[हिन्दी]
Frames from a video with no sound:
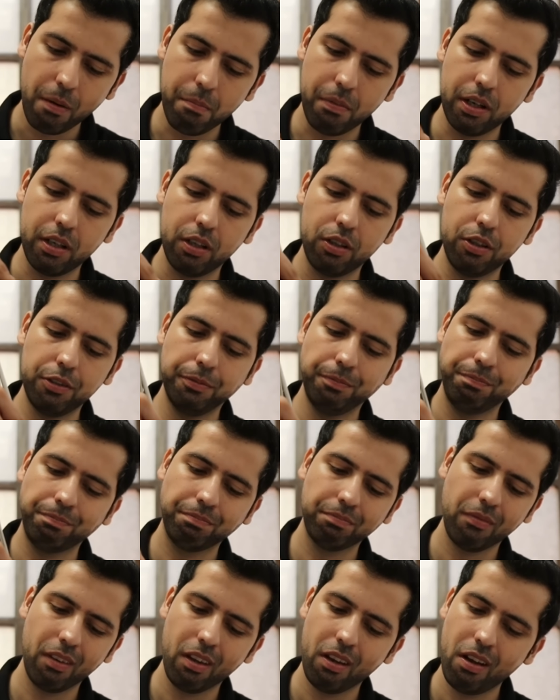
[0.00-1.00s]
भाई देखो
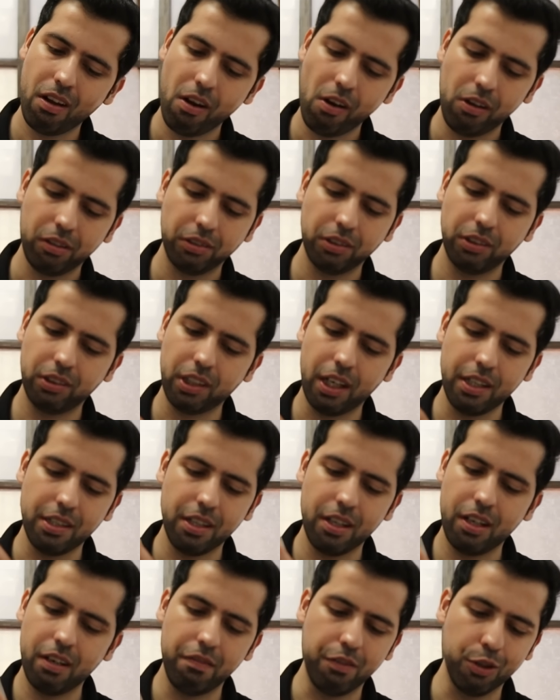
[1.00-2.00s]
सही
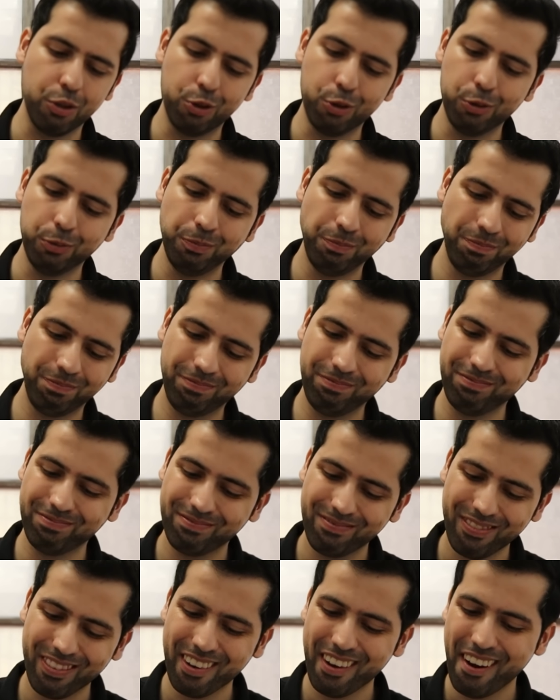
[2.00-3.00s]
से रिव्यू दूँ
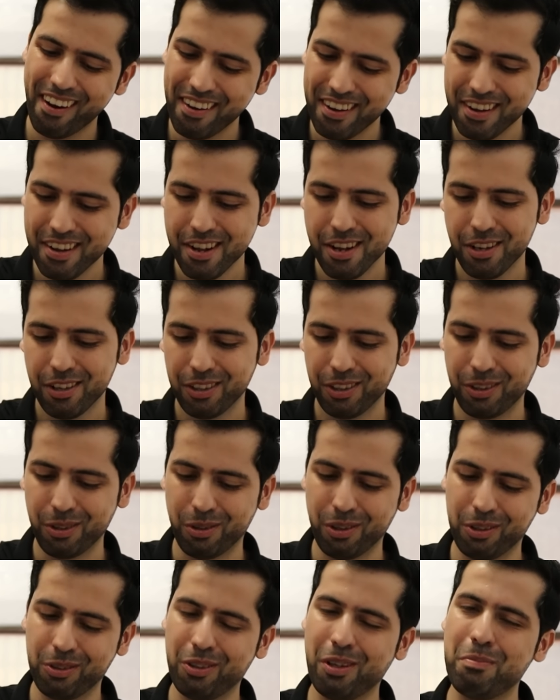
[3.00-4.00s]

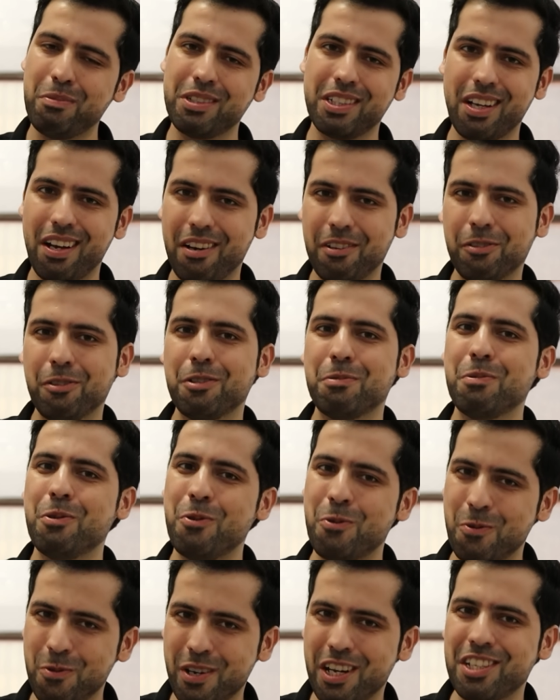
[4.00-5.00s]
थोड़ा थोड़ा मसाला तो इसमें
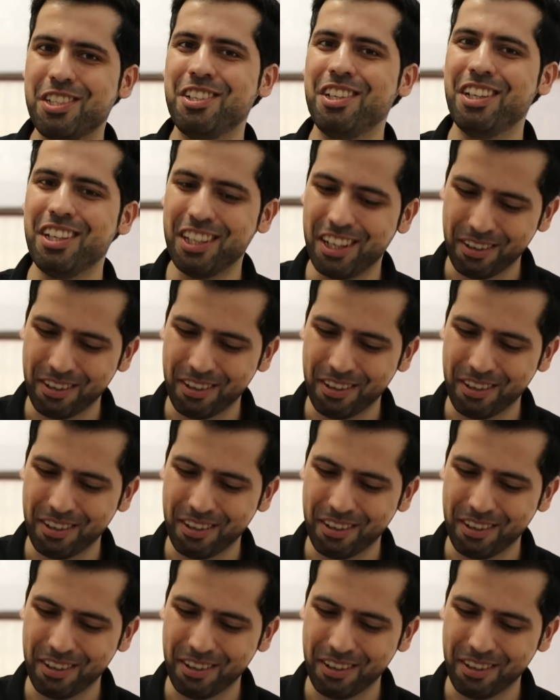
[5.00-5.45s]
होना चाहिए